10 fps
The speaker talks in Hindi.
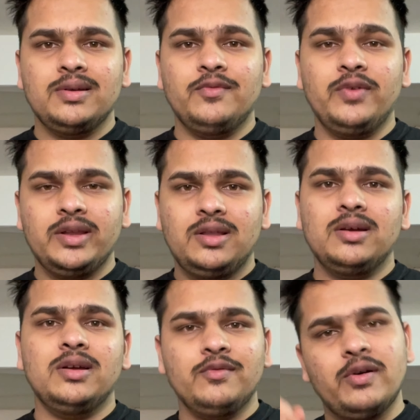with
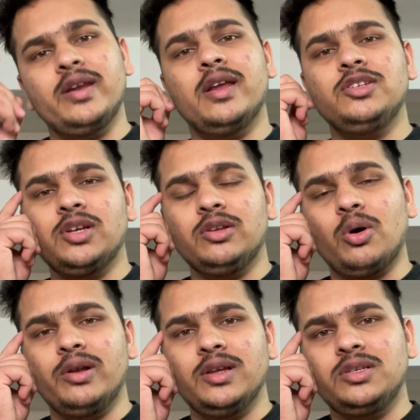financial
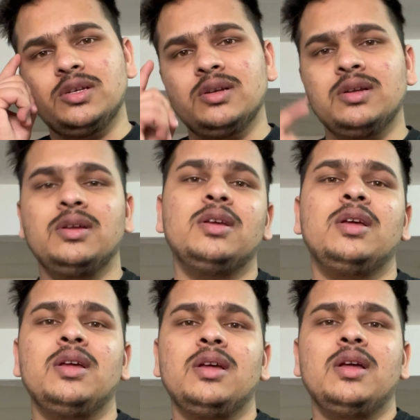knowledge.
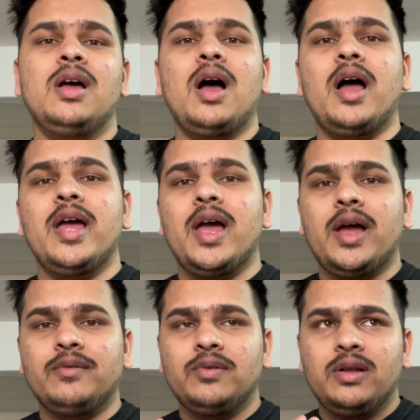आई
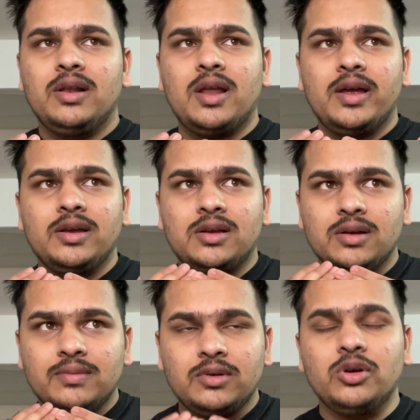हैव लाइक
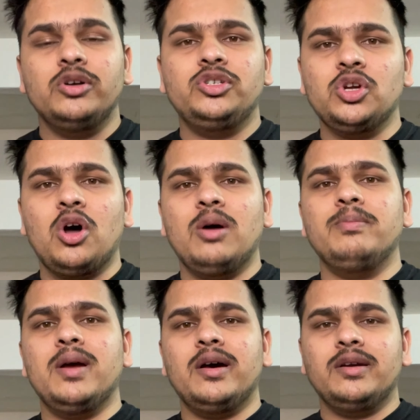गुड जॉब
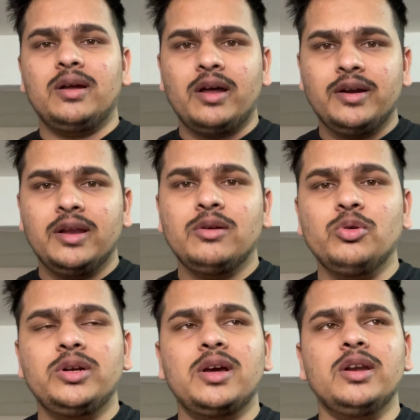मैं अर्निंग
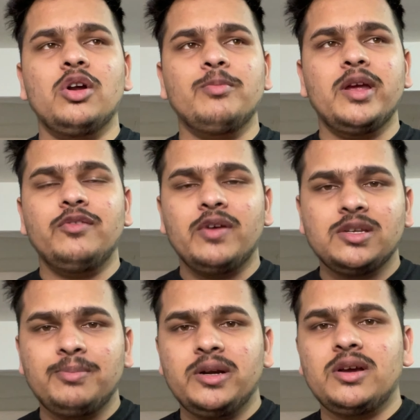गुड कर रहा हूँ मैं
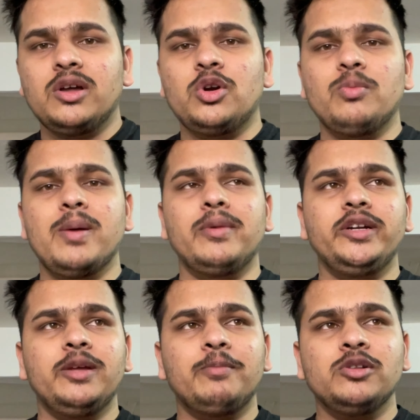इन्वेस्टमेंट कर रहा हूँ मैं
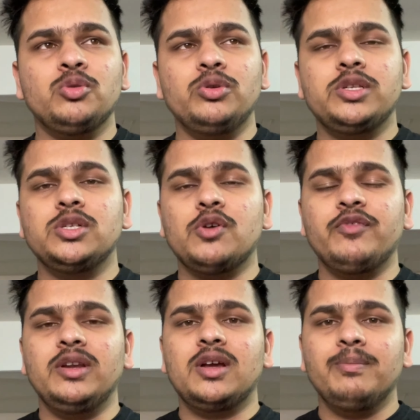मल्टीपल सोर्सेज ऑफ
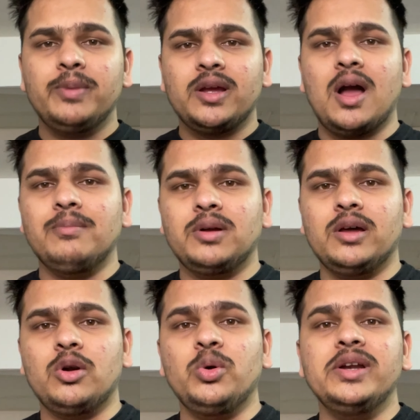इनकम पे काम कर
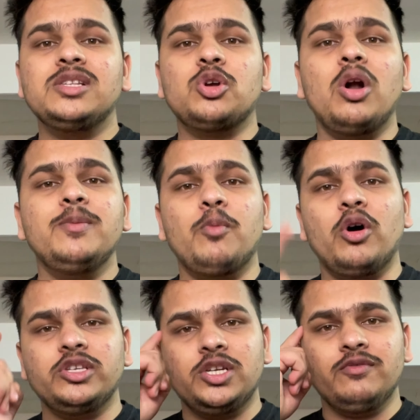रहा हूँ इट्स कॉल्ड
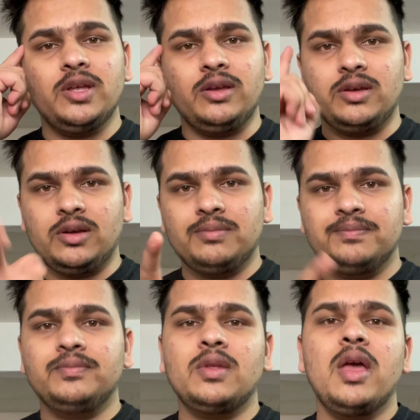पॉजिटिव
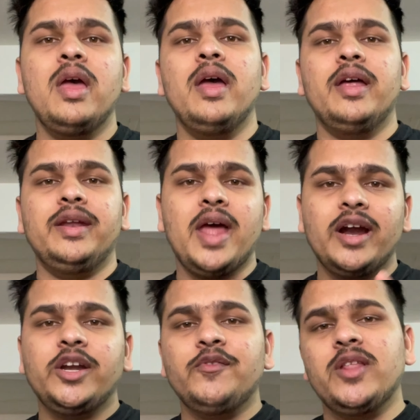थिंकिंग
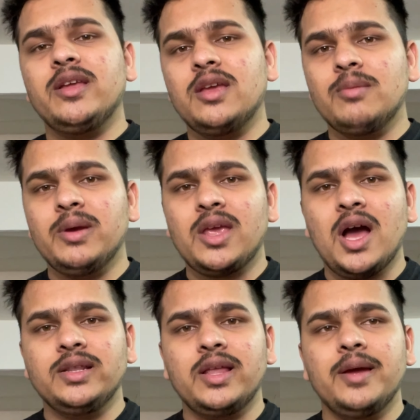नेगेटिव थिंकिंग में क्या
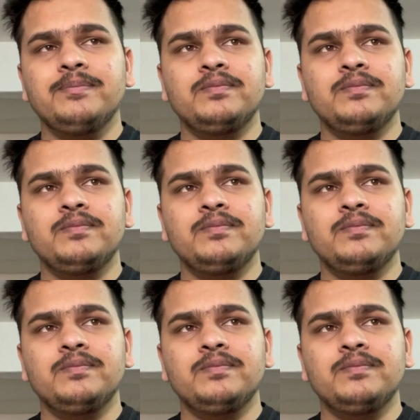आता है